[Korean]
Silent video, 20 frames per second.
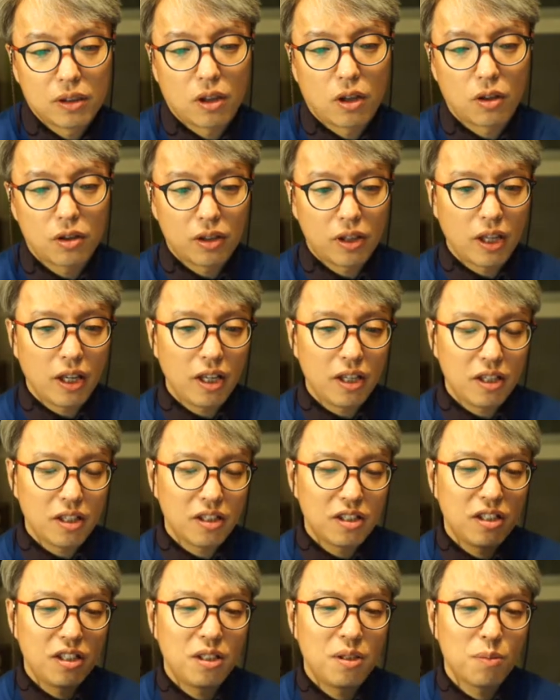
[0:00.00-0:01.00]
겉에
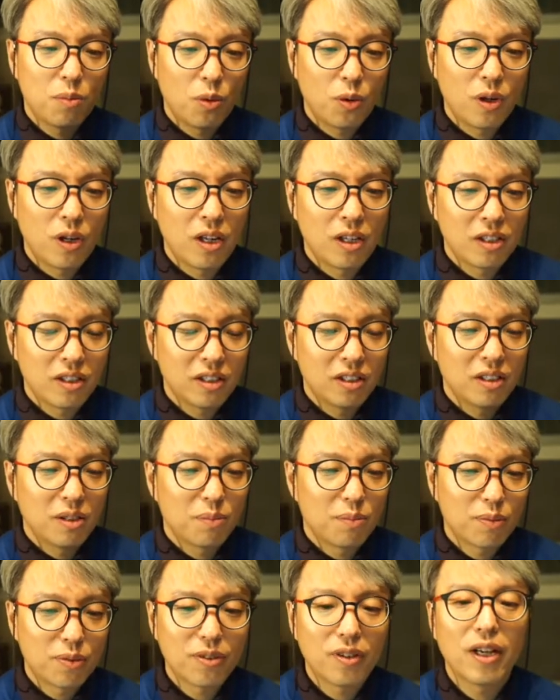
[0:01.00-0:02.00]
있는 이 모양을
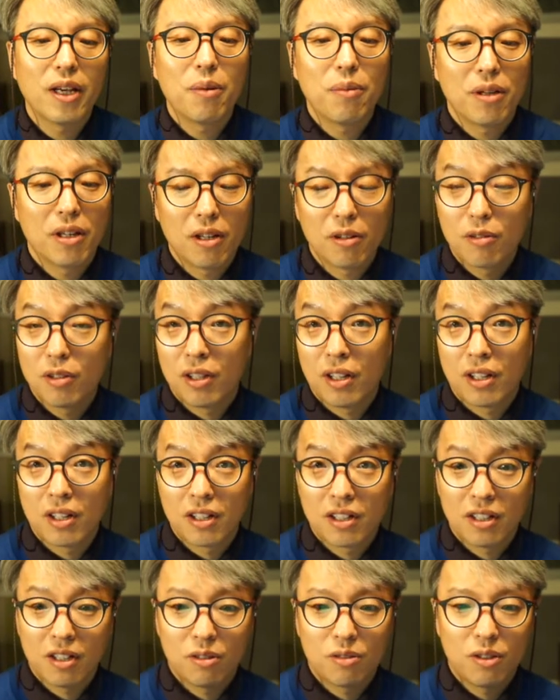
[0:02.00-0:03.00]
프레임이라고
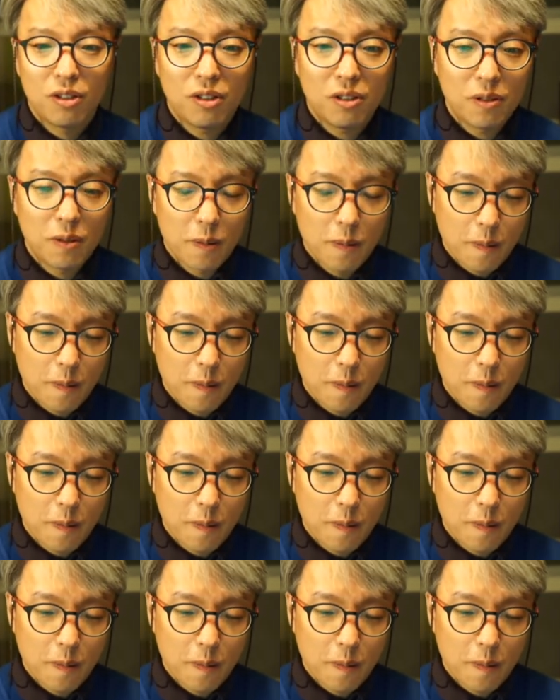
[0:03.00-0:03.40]
얘기를 하고요.